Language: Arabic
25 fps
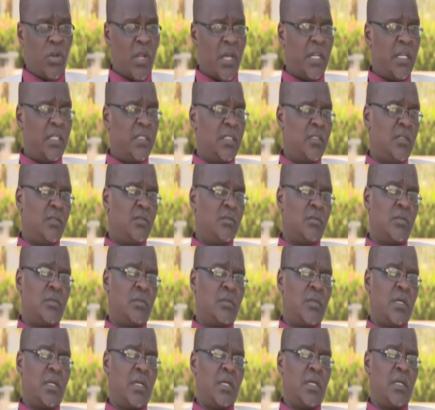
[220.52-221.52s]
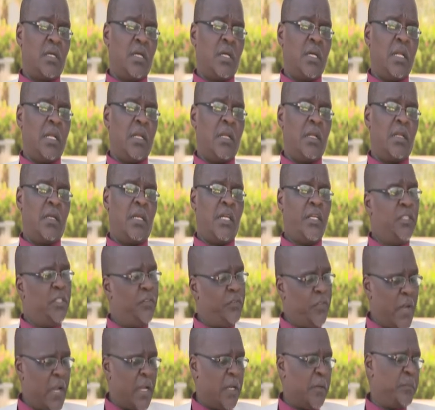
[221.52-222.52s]
انه آه،
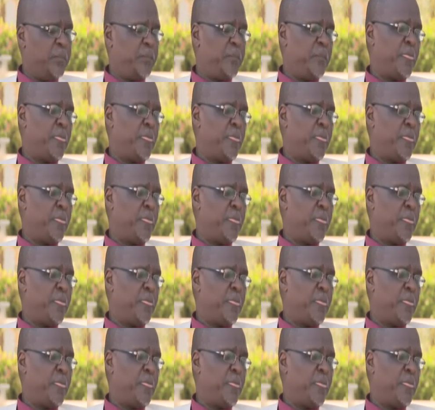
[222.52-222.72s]
الاحتفاء